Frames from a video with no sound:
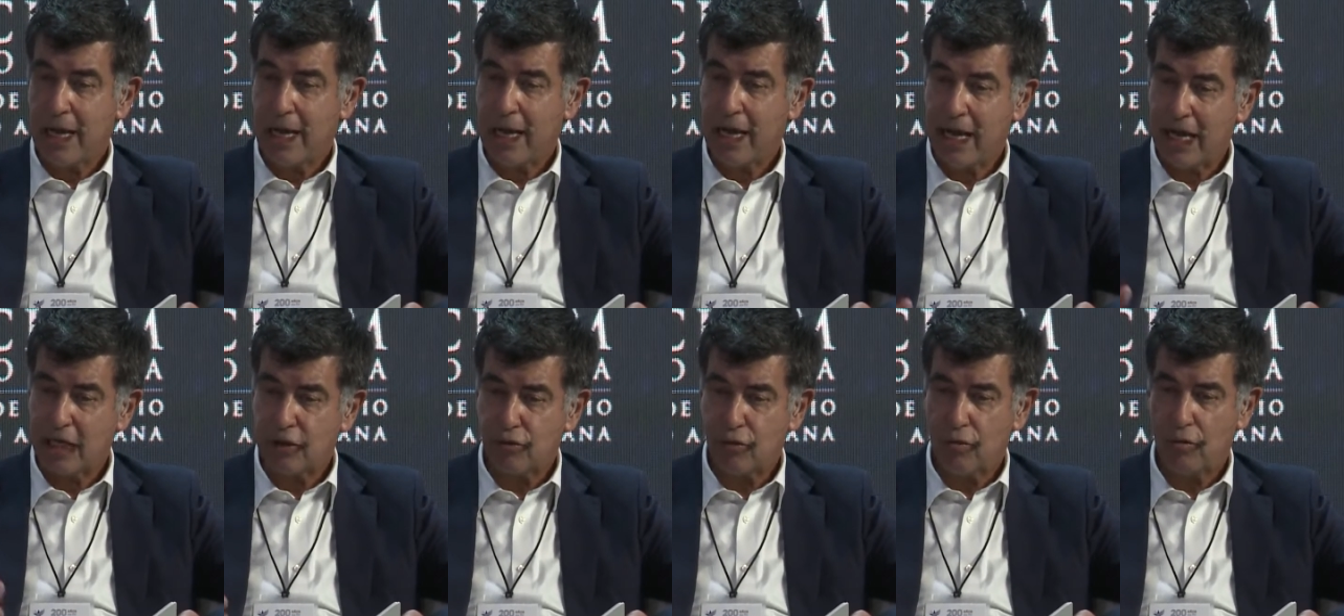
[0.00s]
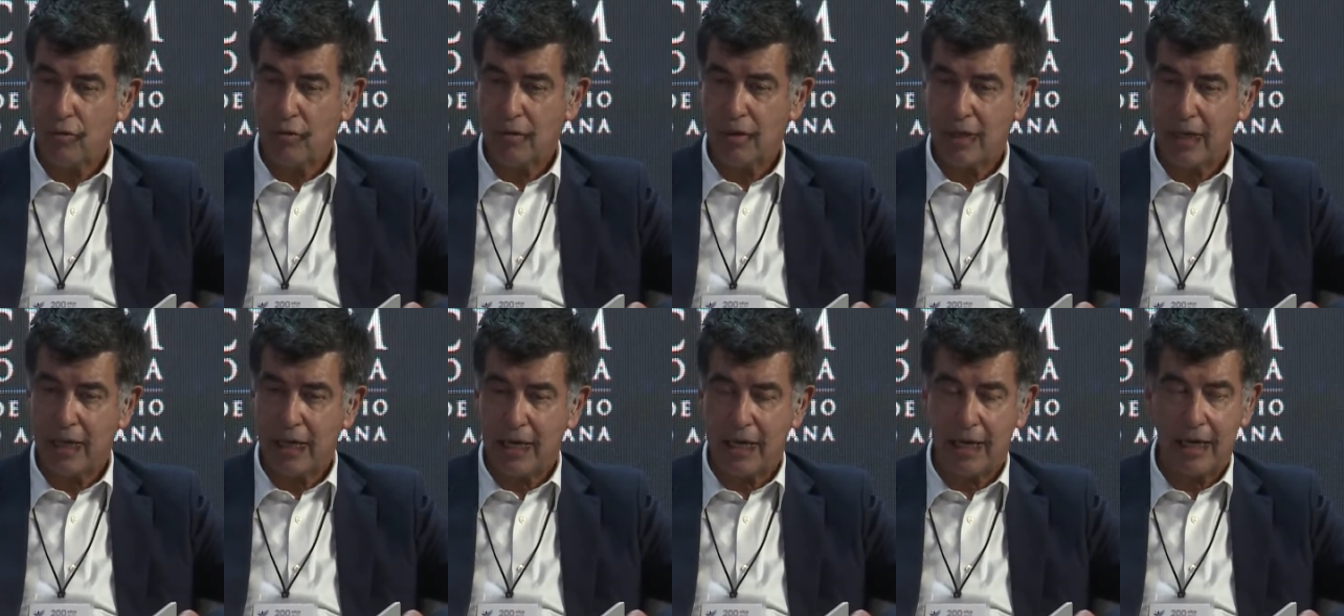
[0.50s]
Eso
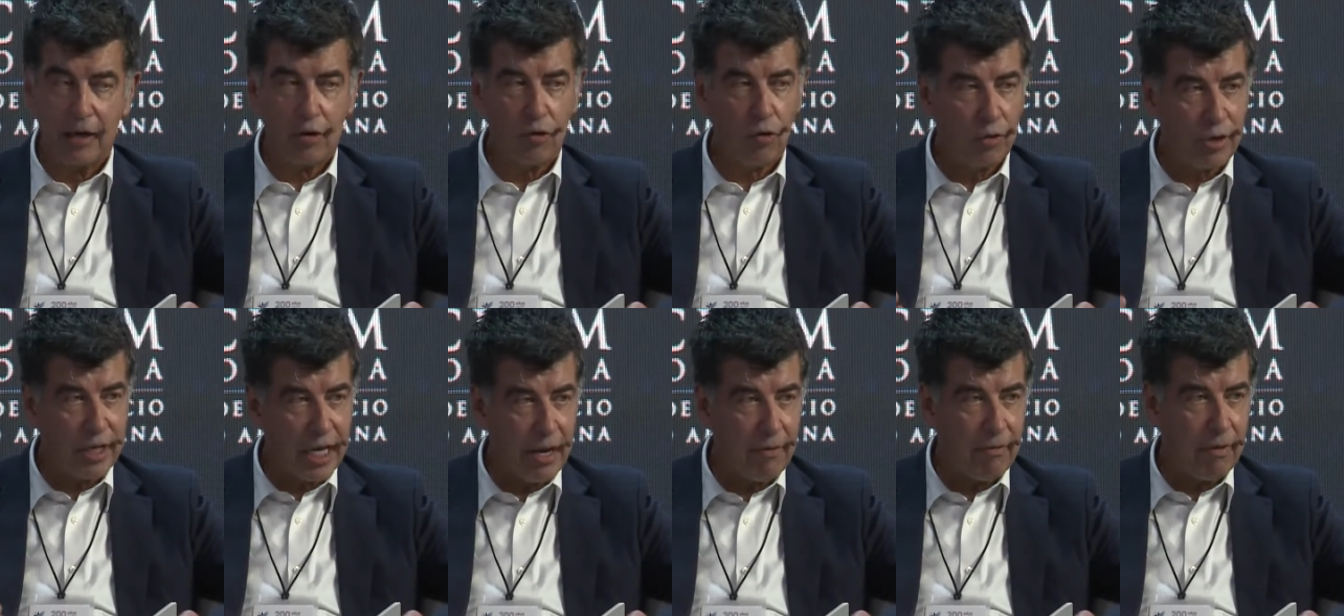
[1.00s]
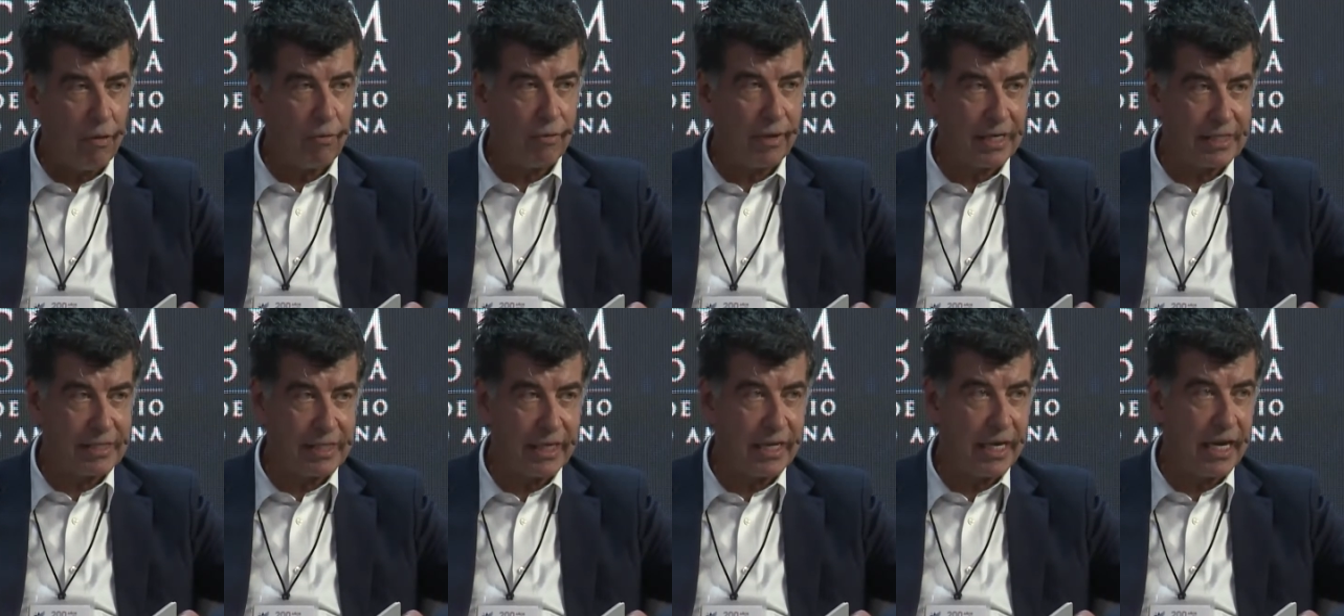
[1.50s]
eh, conlleva una
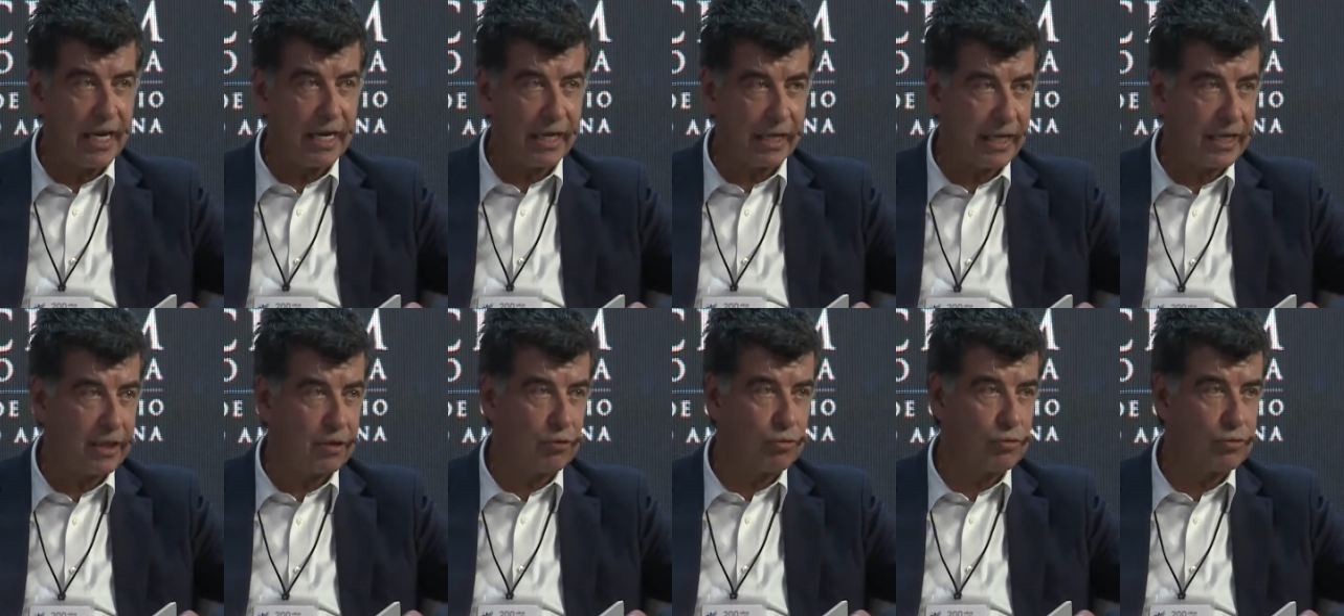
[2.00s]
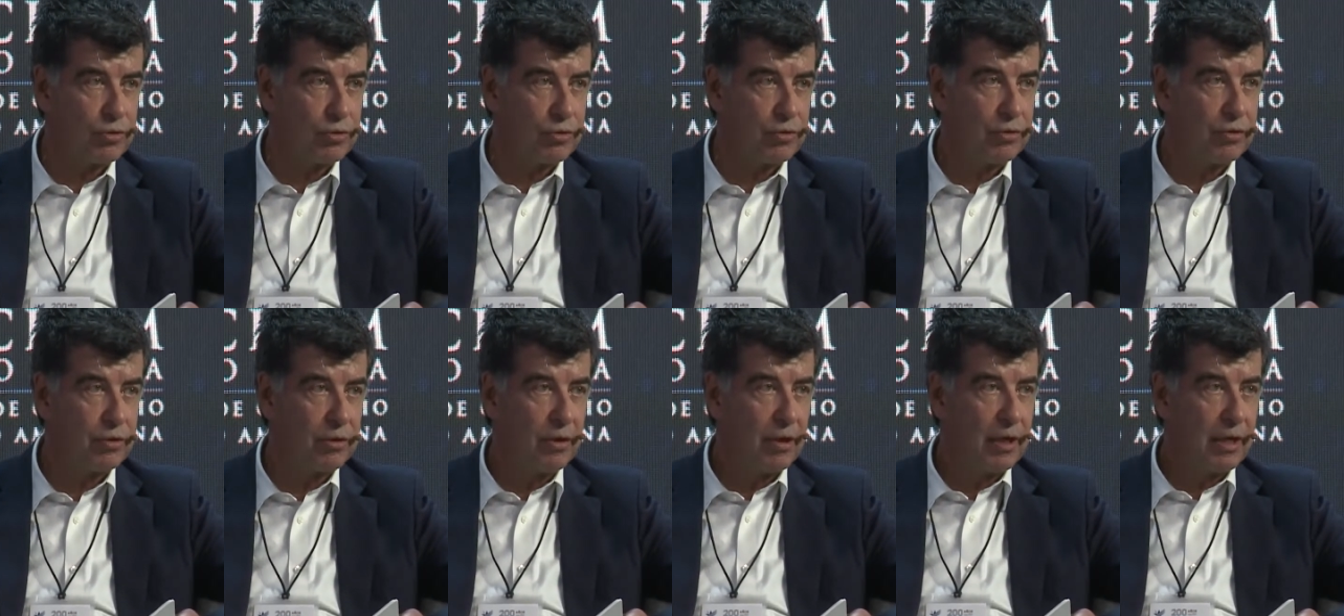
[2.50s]
serie de retos
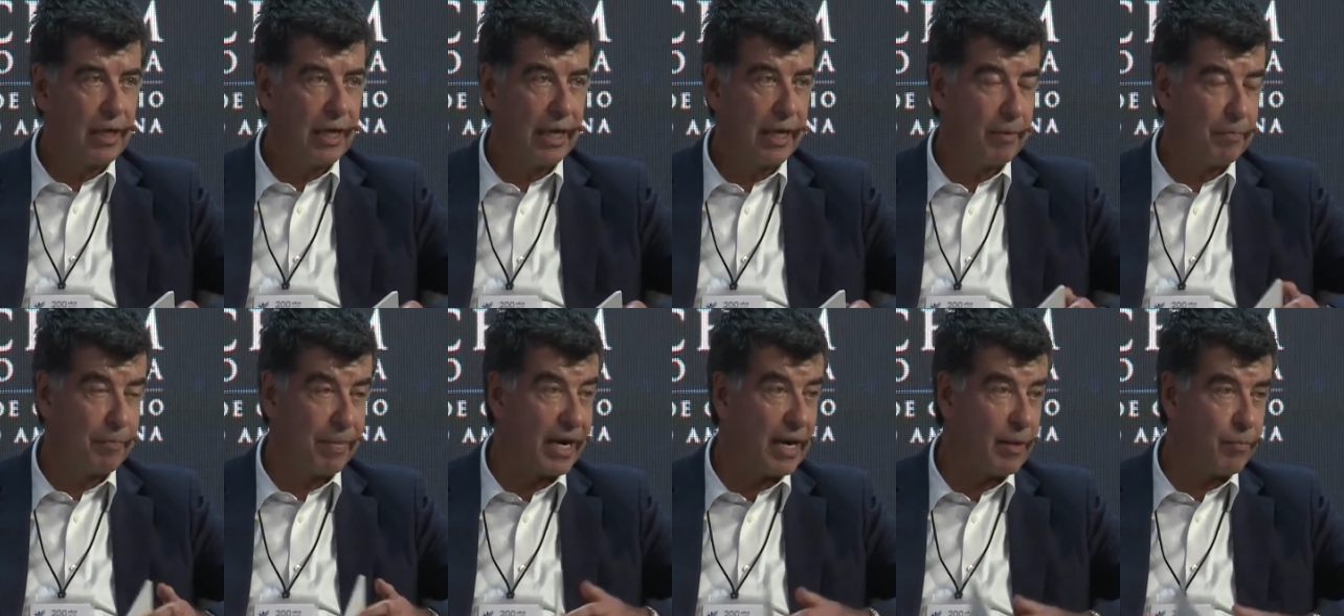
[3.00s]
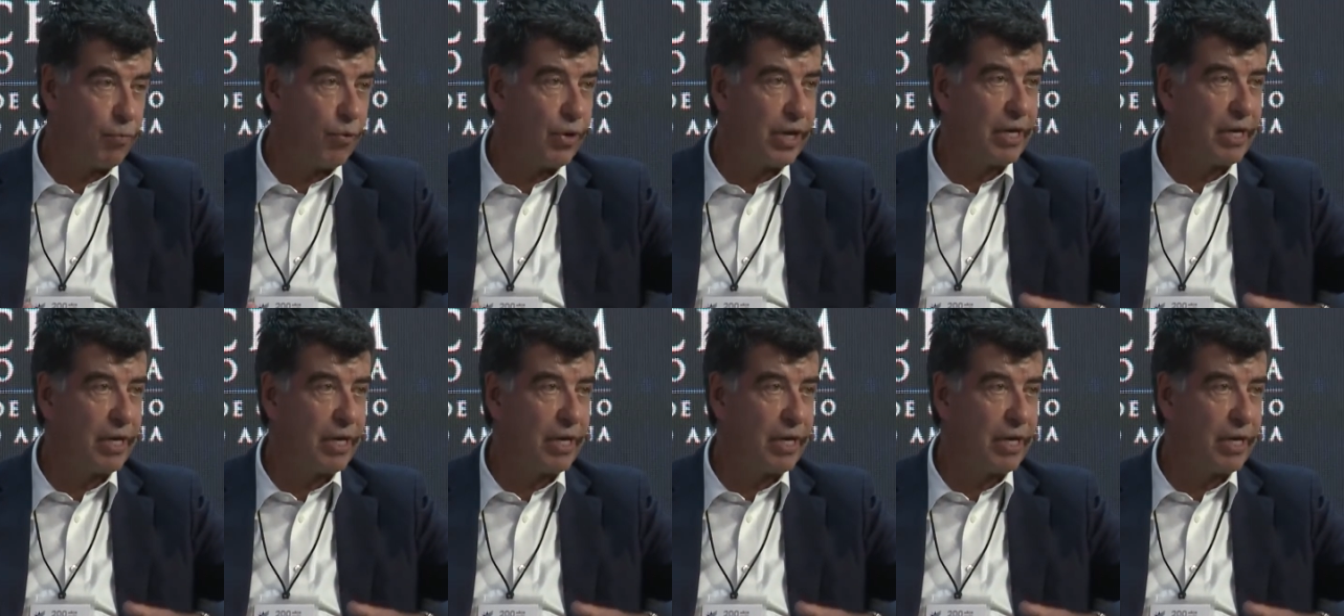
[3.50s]
eh, para poder